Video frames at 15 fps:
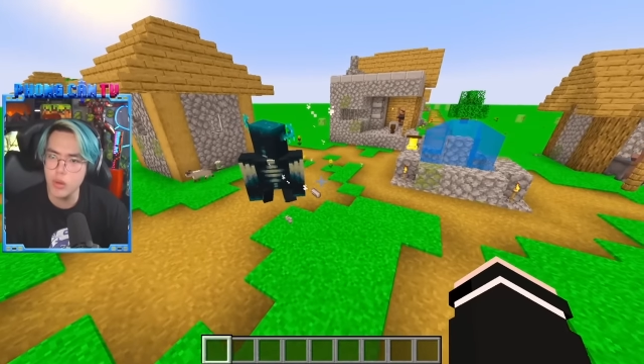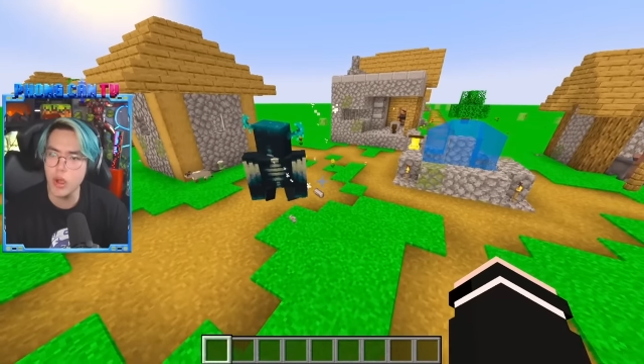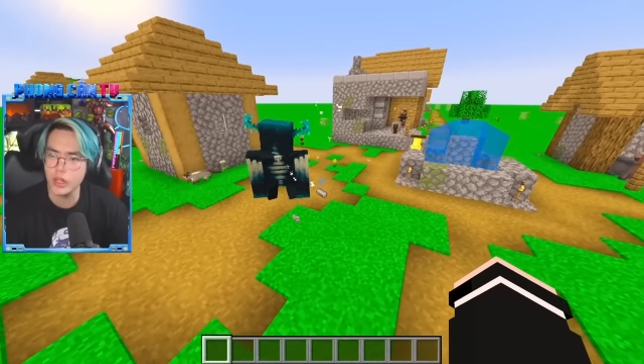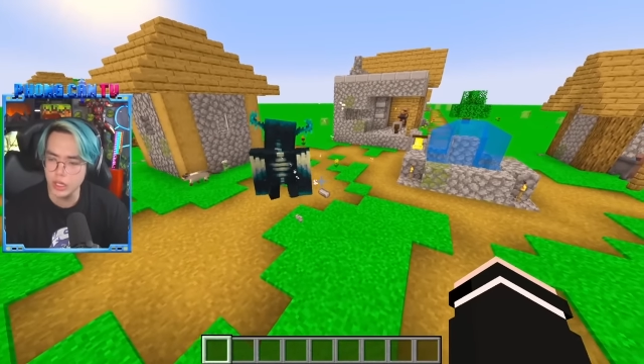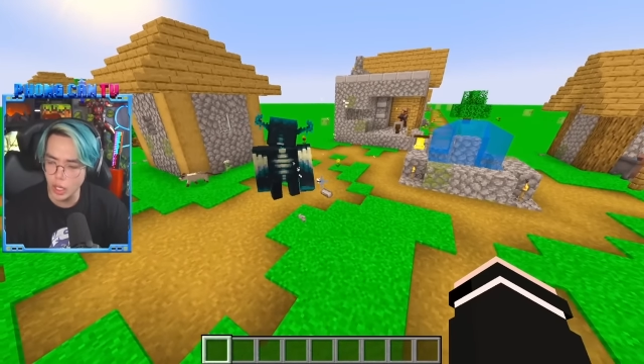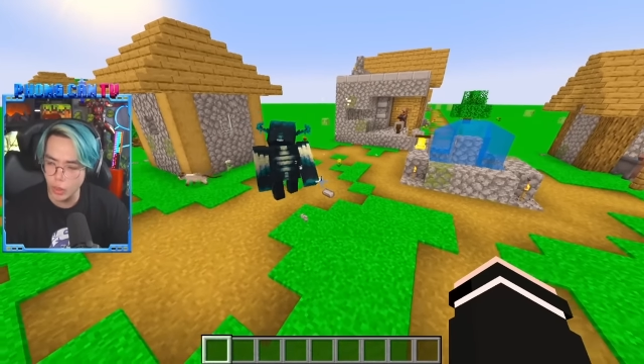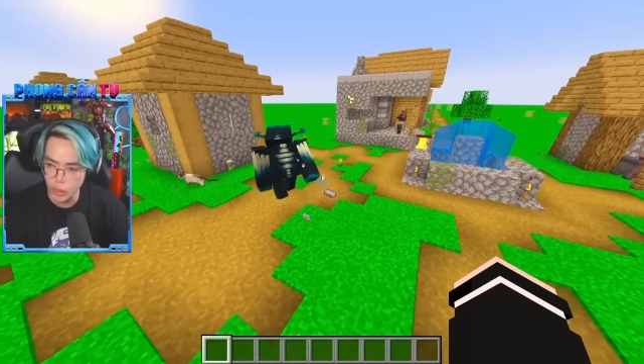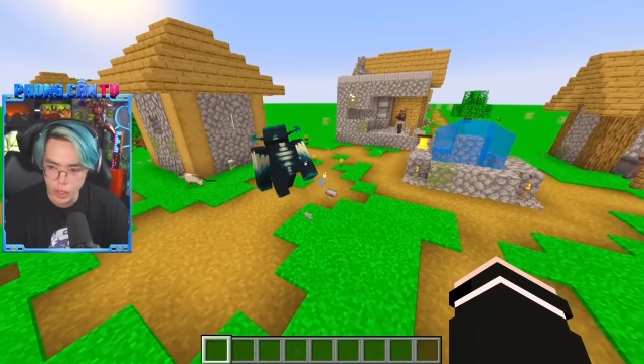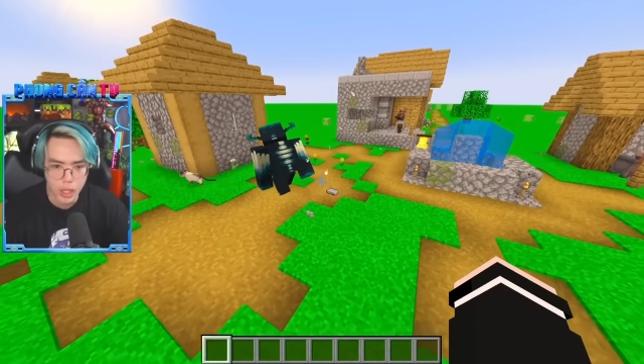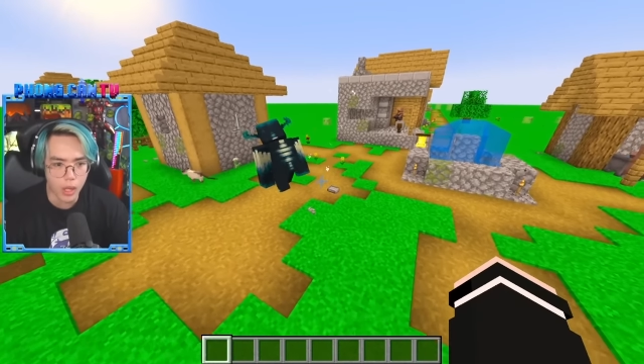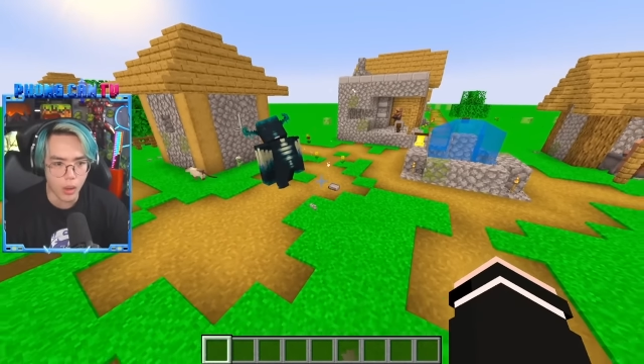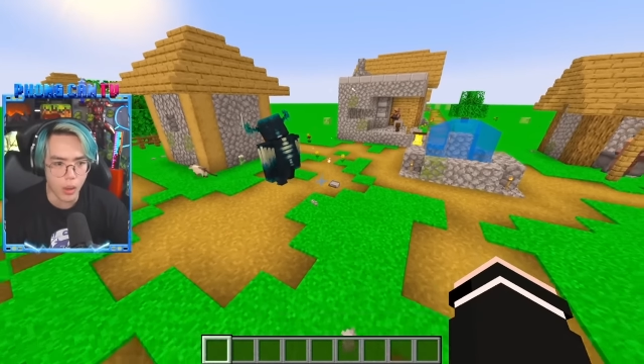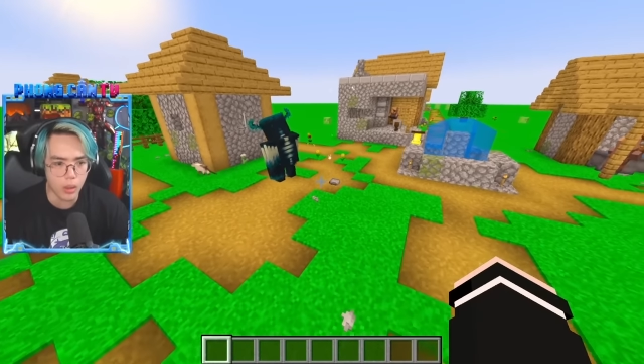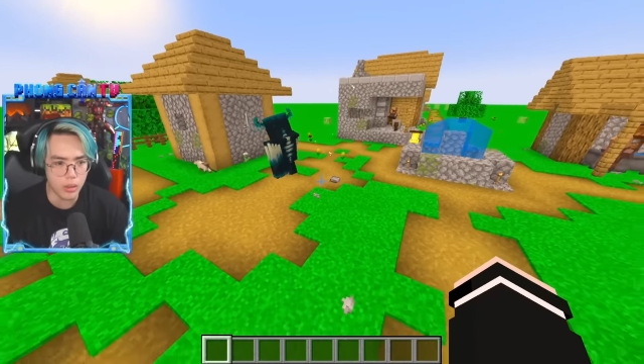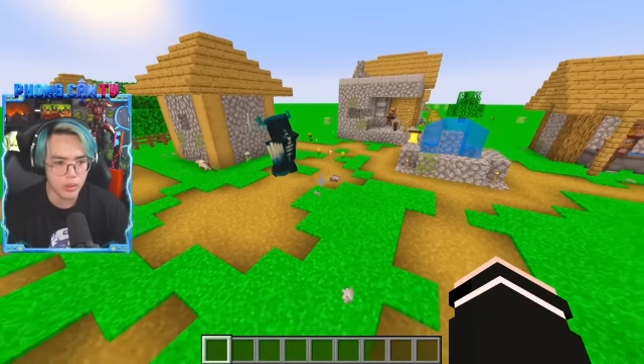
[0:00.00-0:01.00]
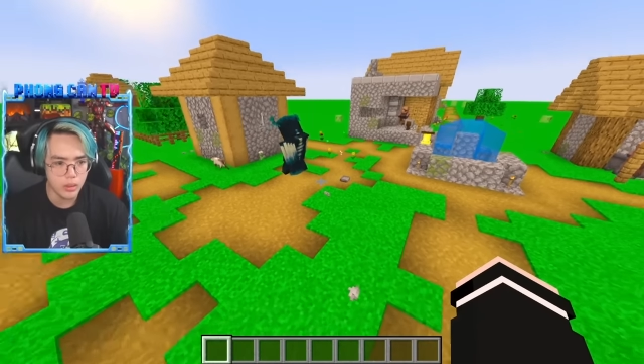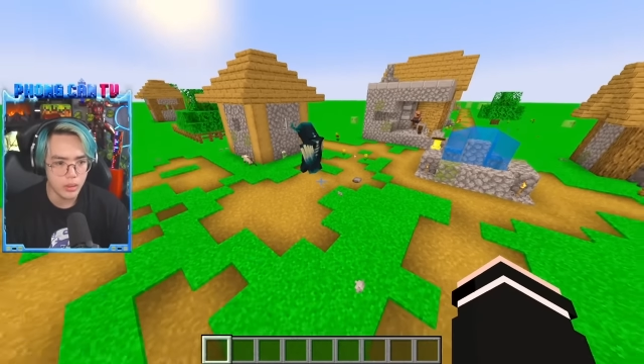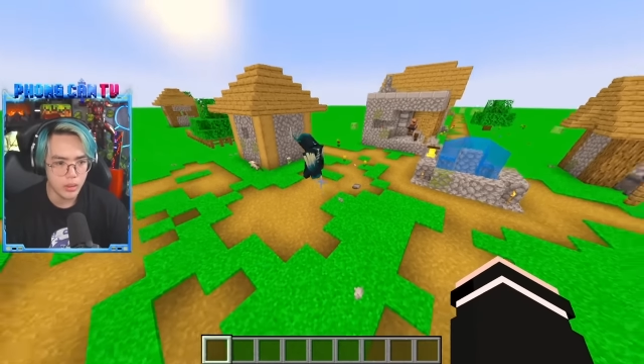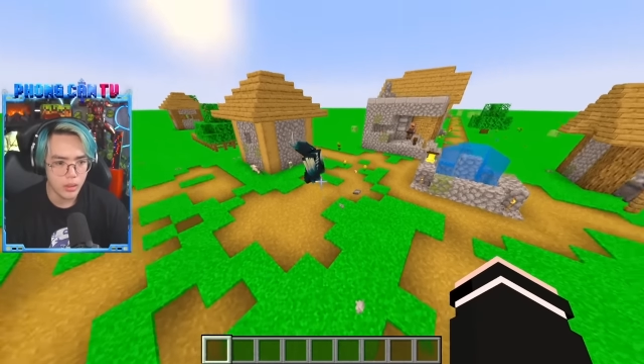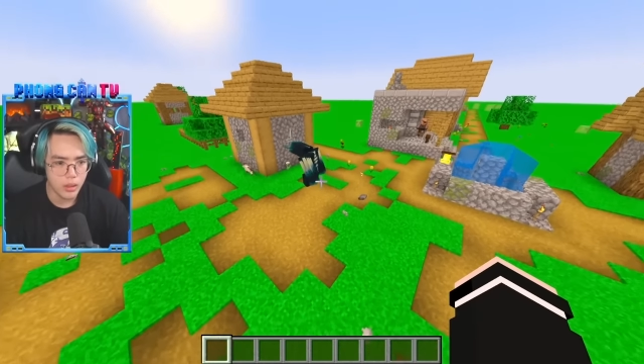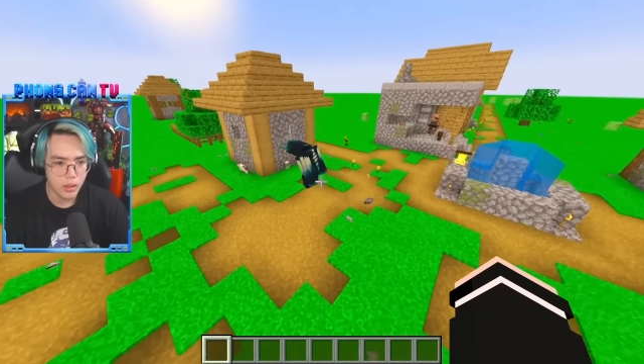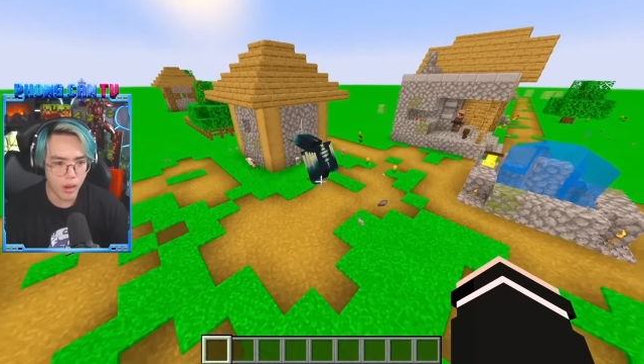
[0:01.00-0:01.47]
có tuổi luôn
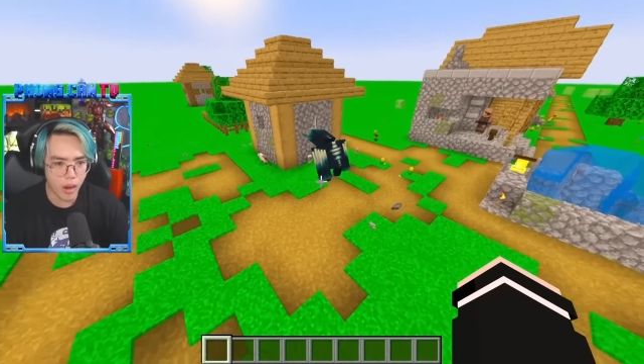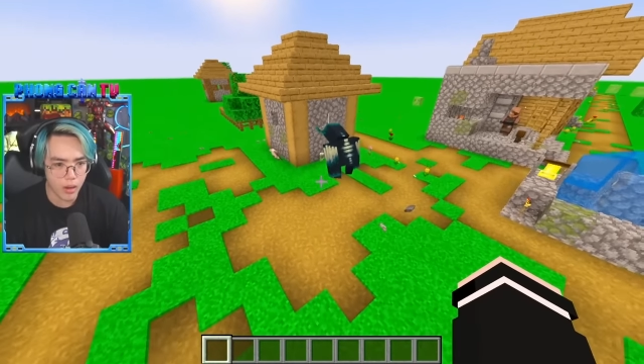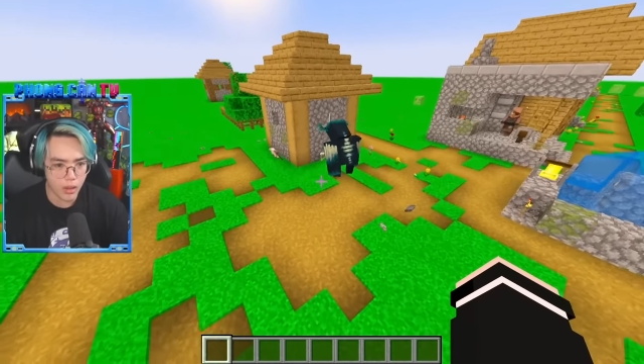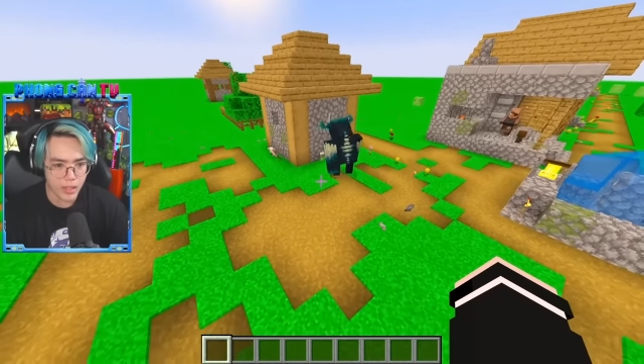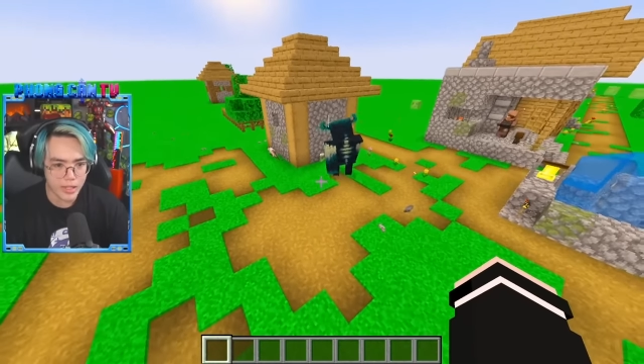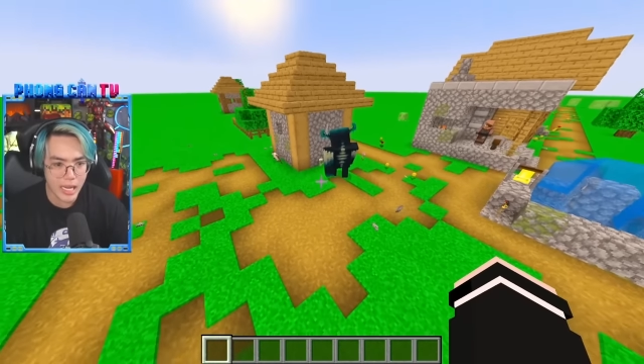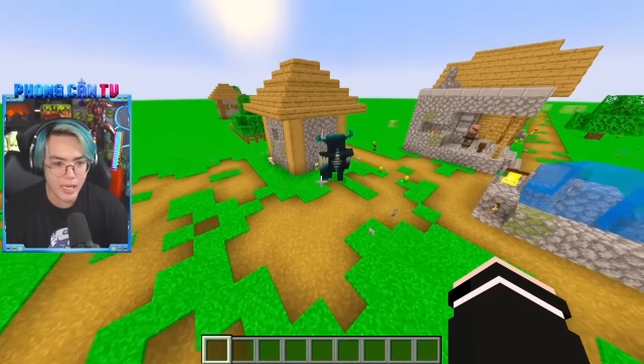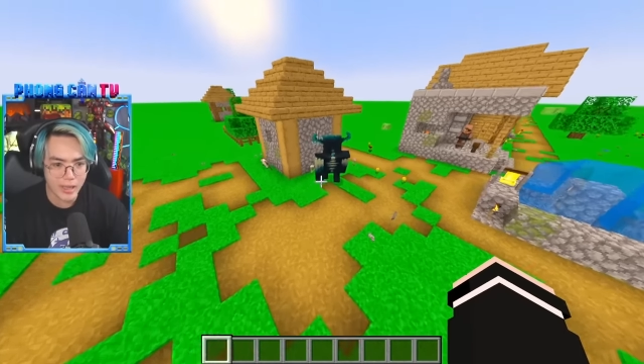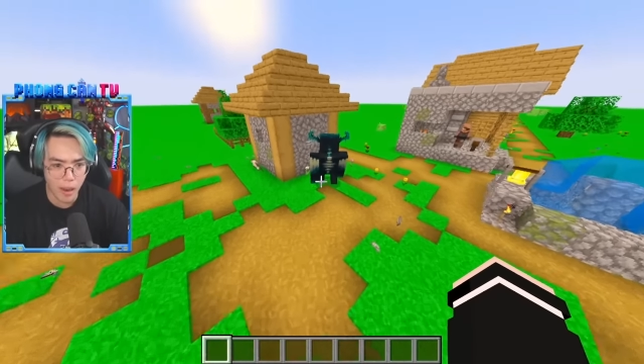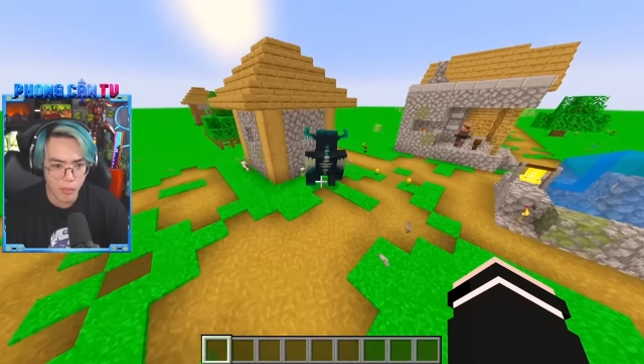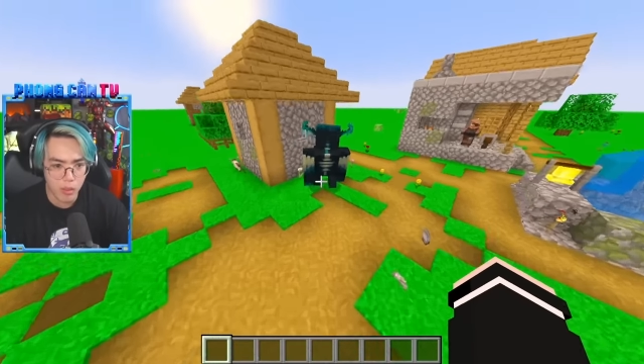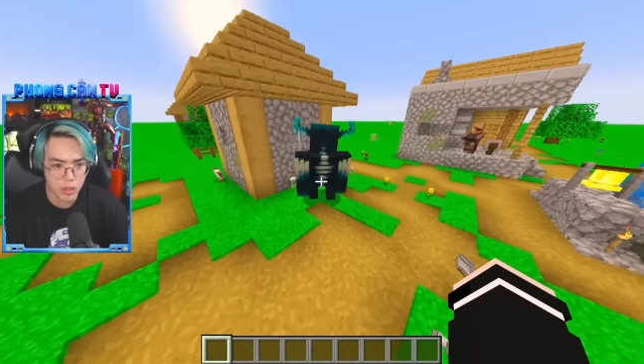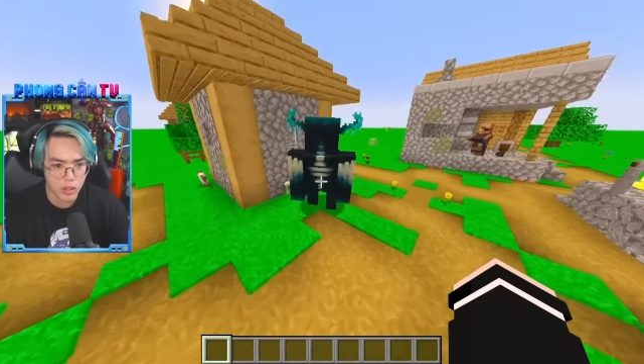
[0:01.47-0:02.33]
Con người sắt không có